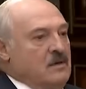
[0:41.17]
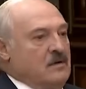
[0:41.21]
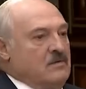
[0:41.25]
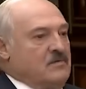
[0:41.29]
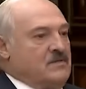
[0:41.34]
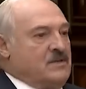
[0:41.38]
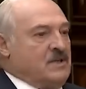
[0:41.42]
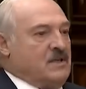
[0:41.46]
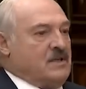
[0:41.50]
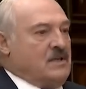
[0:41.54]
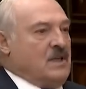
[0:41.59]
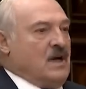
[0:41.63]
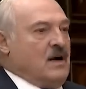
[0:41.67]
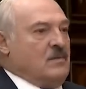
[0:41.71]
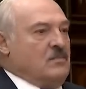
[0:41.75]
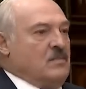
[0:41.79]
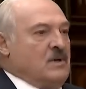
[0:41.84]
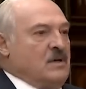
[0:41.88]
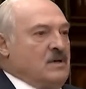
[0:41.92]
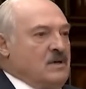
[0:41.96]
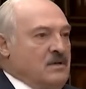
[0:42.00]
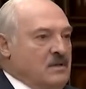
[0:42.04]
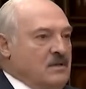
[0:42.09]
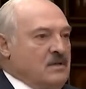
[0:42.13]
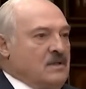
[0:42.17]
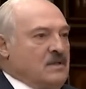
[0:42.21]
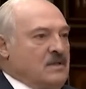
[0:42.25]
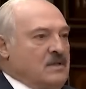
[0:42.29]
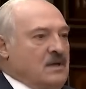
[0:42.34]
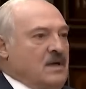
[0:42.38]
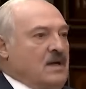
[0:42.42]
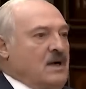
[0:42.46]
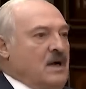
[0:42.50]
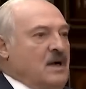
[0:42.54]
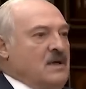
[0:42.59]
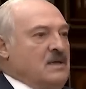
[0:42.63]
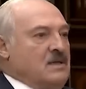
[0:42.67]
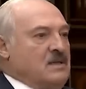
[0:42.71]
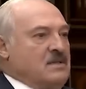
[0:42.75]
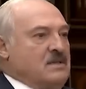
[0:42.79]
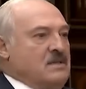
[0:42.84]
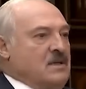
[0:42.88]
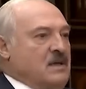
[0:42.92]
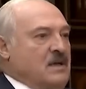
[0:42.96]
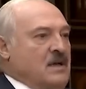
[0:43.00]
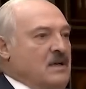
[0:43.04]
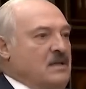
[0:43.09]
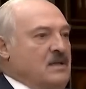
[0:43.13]
Всегда мы натыкались
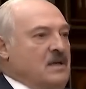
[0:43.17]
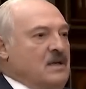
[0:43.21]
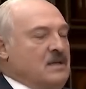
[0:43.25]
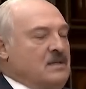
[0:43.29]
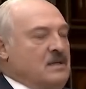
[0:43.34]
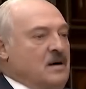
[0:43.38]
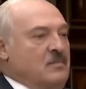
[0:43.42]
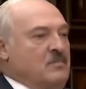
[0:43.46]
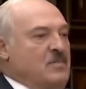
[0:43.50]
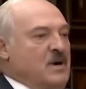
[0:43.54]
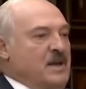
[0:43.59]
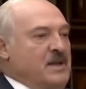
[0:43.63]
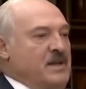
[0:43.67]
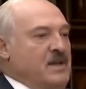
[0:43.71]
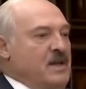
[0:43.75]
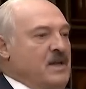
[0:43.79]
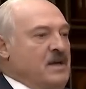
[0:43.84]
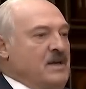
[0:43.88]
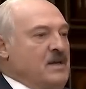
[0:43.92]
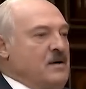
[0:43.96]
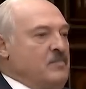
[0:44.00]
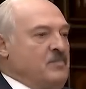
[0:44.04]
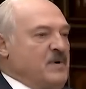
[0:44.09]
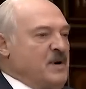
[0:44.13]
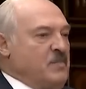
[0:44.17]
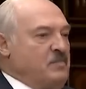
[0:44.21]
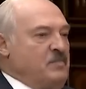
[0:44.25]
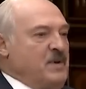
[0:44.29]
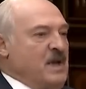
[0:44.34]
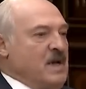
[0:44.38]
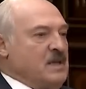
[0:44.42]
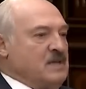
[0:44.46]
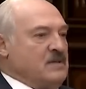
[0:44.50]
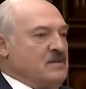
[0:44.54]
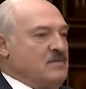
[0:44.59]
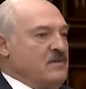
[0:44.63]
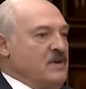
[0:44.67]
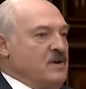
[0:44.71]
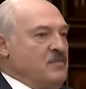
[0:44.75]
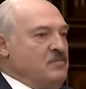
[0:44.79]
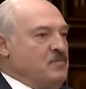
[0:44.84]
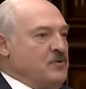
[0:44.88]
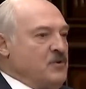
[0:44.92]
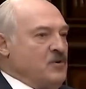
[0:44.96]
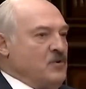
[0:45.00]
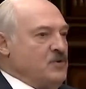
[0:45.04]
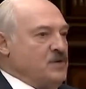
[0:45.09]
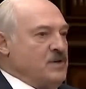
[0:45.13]
на какие-то барьеры, препятствия и
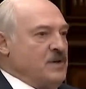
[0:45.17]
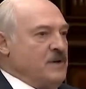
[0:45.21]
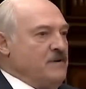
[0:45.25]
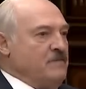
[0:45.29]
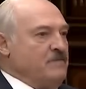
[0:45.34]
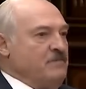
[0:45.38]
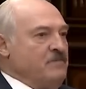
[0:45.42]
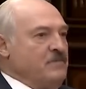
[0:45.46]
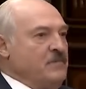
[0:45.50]
прочее.